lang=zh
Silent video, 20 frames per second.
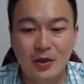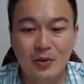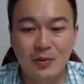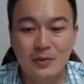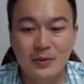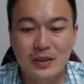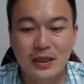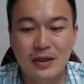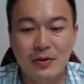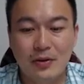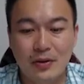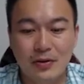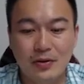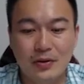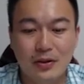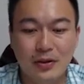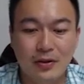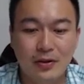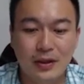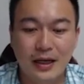我们再回过
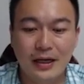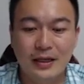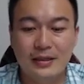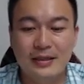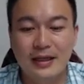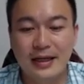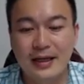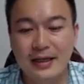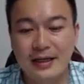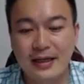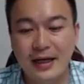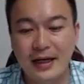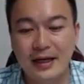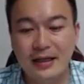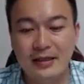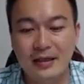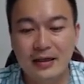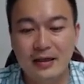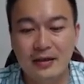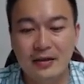头来再看
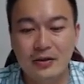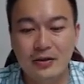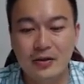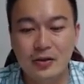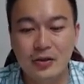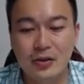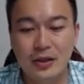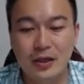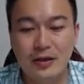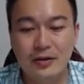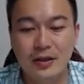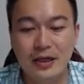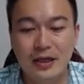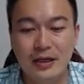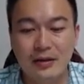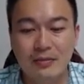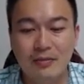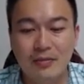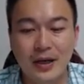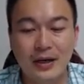啊 sharing
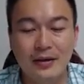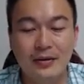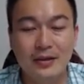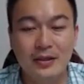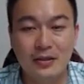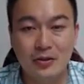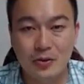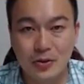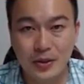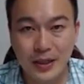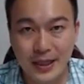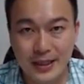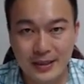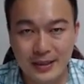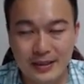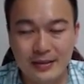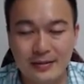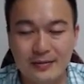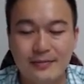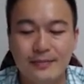跟 bearing
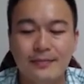stress。